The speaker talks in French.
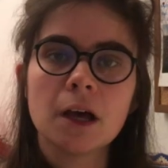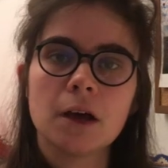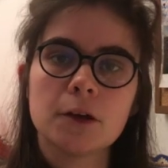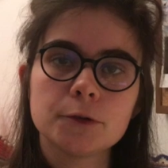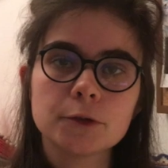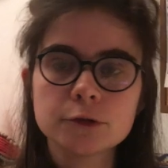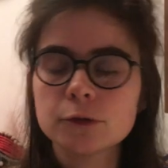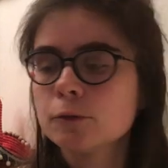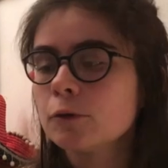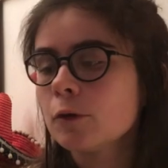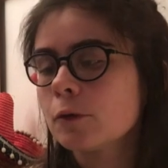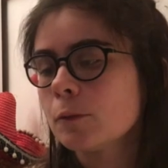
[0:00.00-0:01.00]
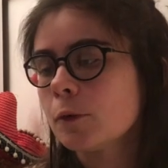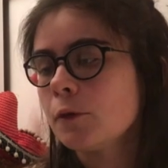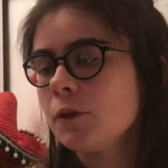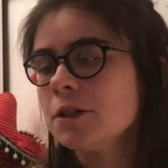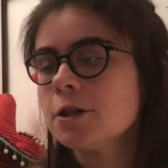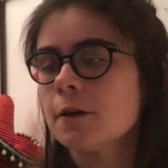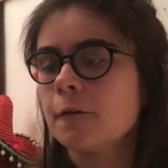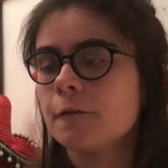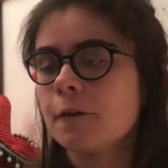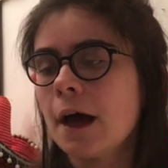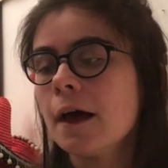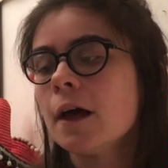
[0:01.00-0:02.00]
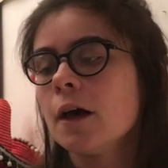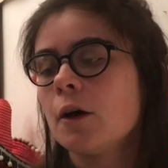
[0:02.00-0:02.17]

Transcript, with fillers: euh, dans ce cours, Gombrowicz va